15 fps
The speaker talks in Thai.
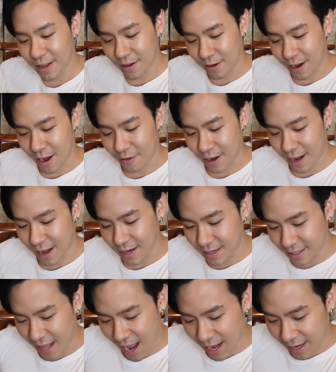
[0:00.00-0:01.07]
ดีของเขานะคะคือ
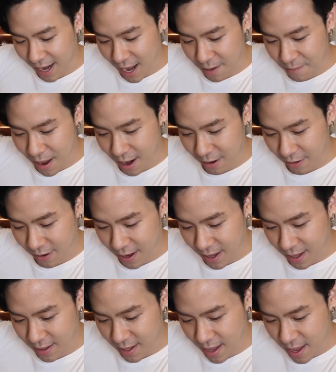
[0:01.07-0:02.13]
ทานง่ายมาก
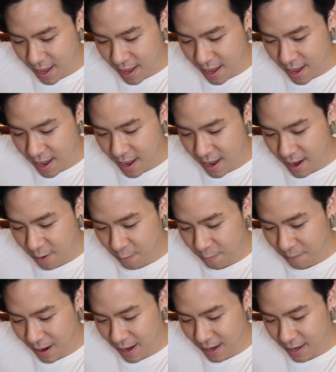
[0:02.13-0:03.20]
แค่เทลง
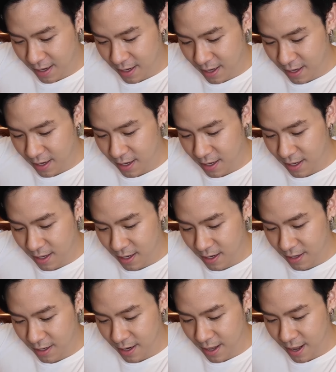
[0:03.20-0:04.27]
ไปในนี้นิด
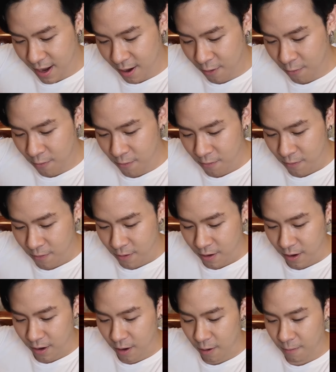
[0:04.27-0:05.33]
เดียว
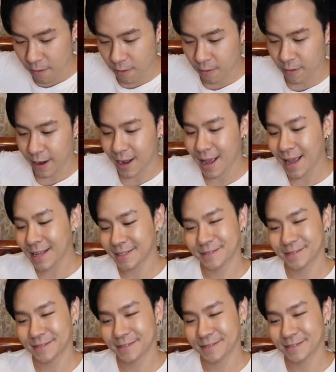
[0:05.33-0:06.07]
ก็พอนะคะ